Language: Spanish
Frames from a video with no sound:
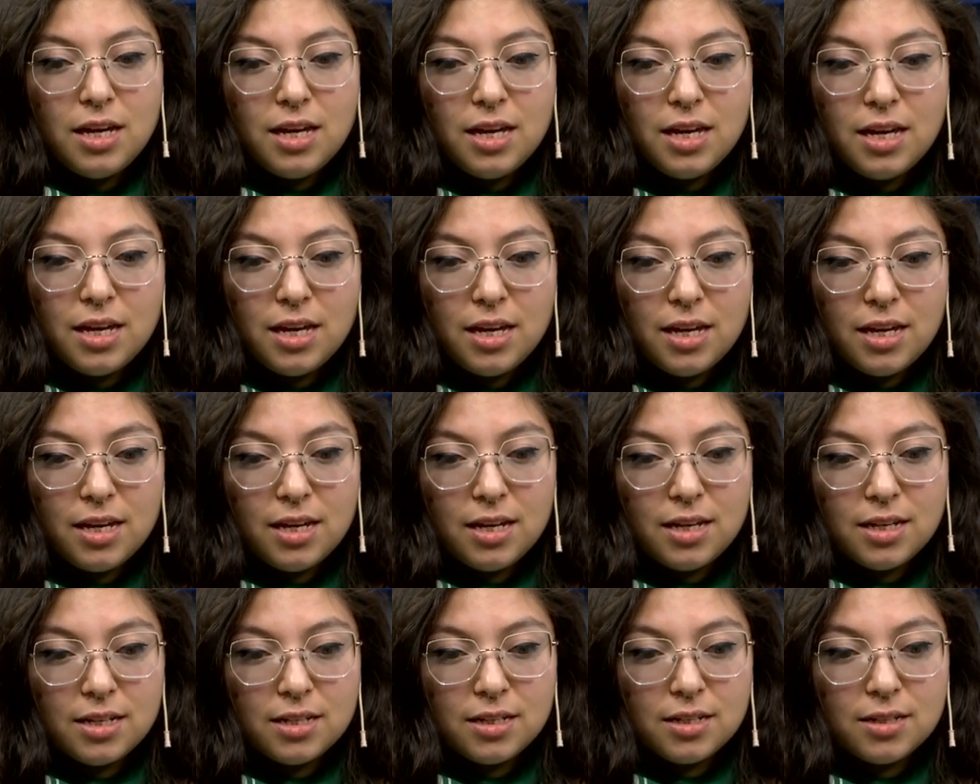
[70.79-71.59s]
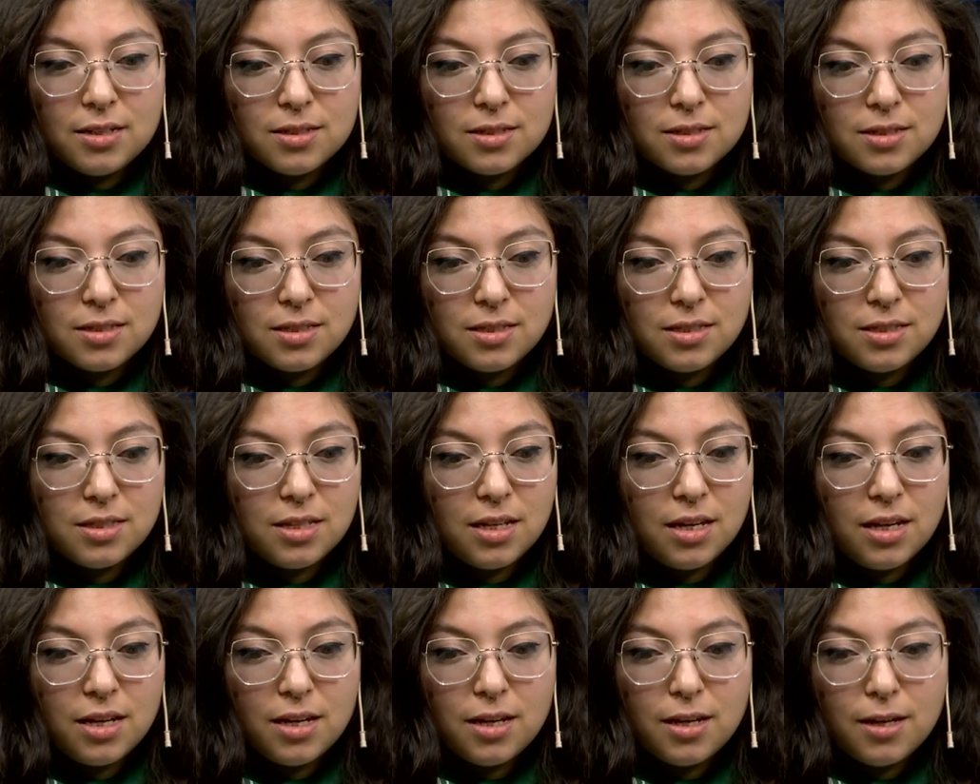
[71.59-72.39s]
eh,
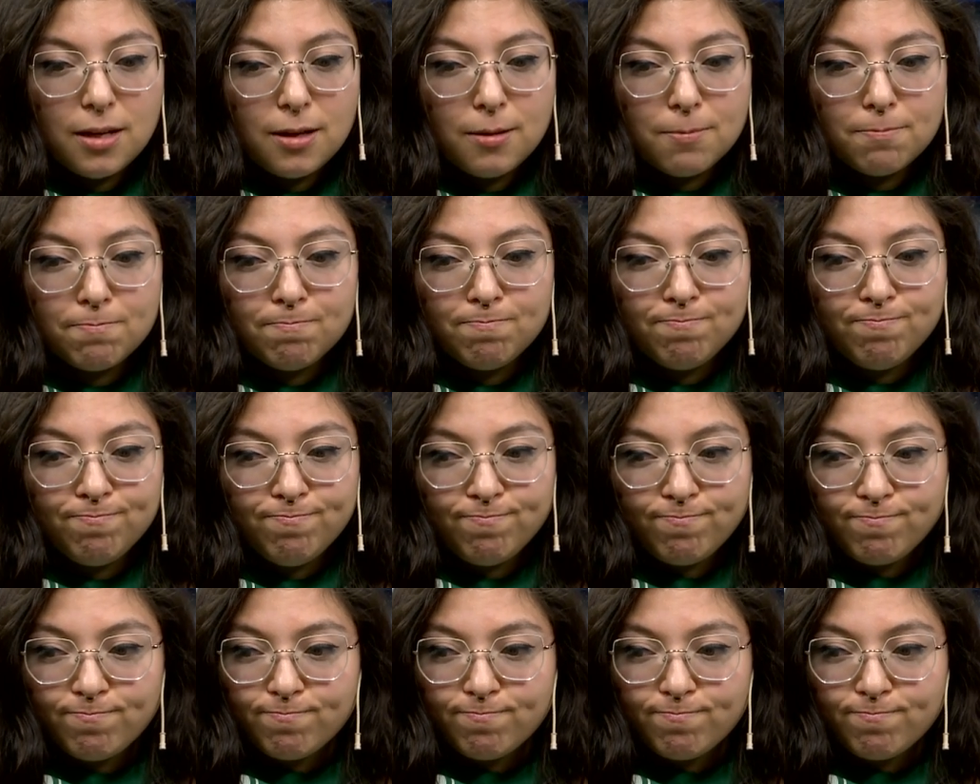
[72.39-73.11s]
se... Mm,